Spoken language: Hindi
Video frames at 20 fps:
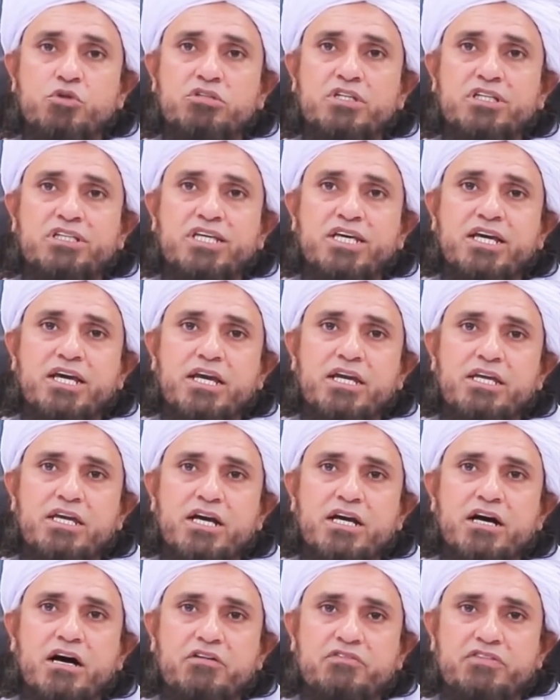मुख्तदी के
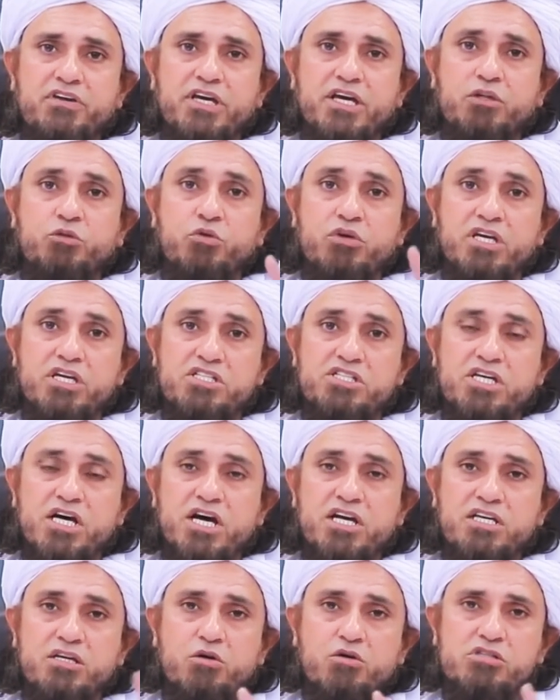लिए काफ़ी है तो ये
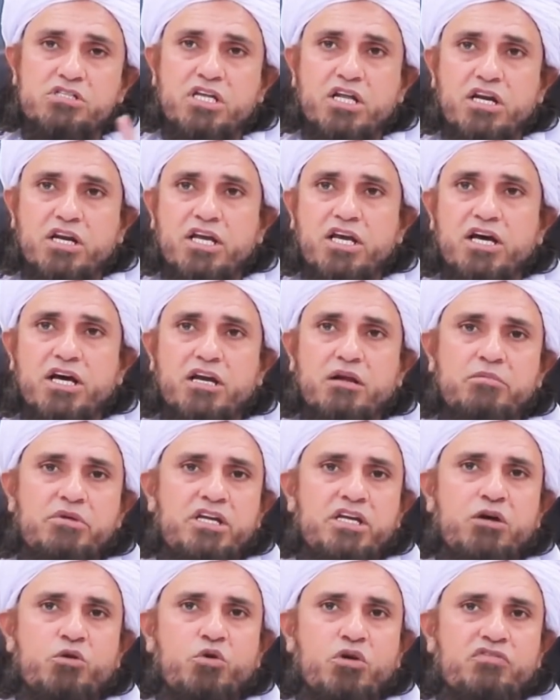जहरी और सिर्री का
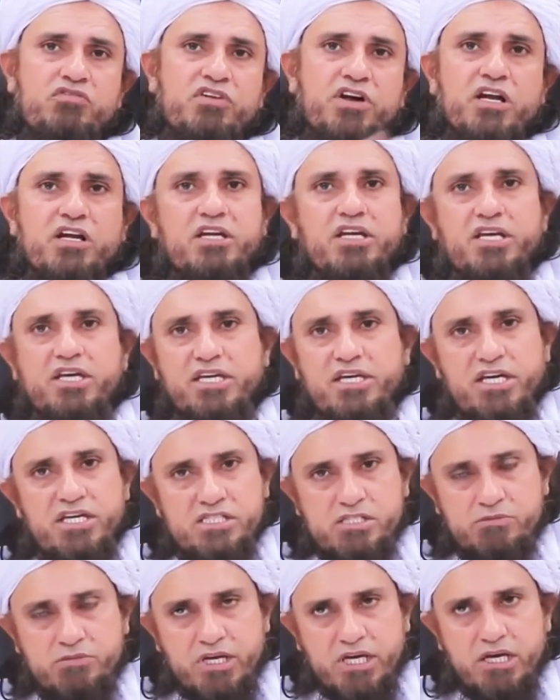नबी ने कोई फ़र्क नहीं किया
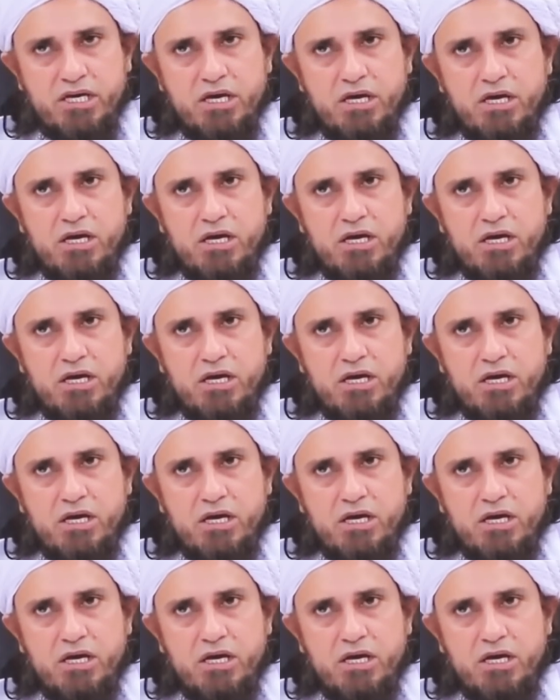इसमें